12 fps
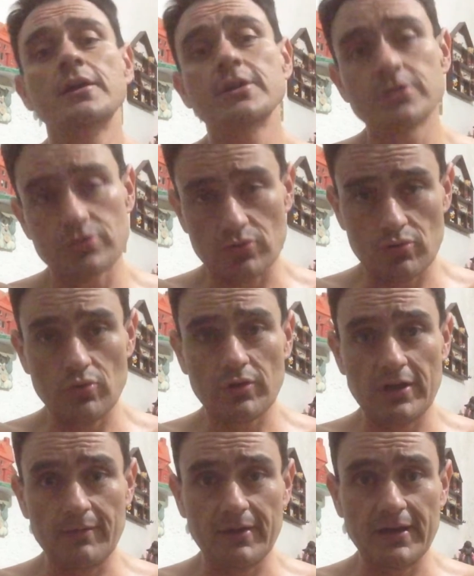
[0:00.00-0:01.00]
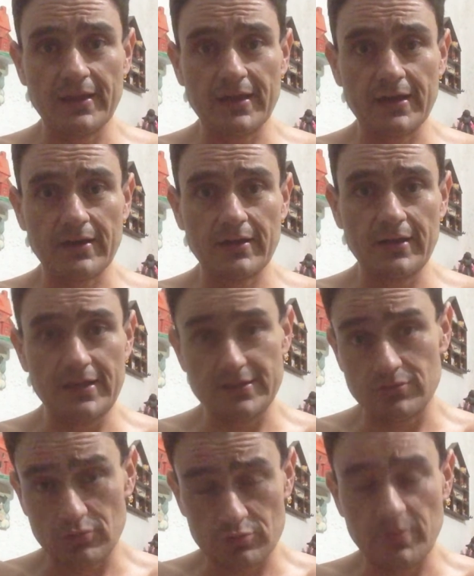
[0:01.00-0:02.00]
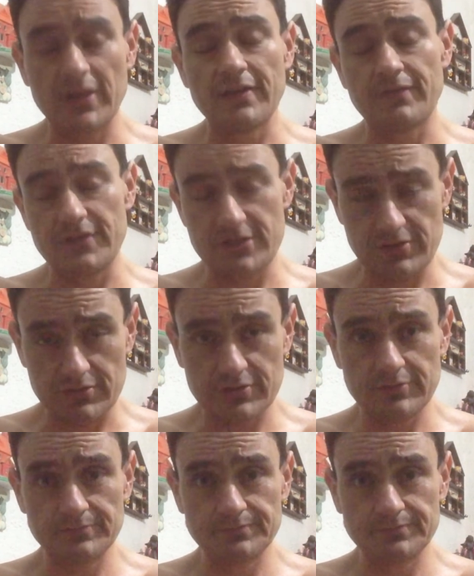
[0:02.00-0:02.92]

son lo que le van a dar estos beneficios.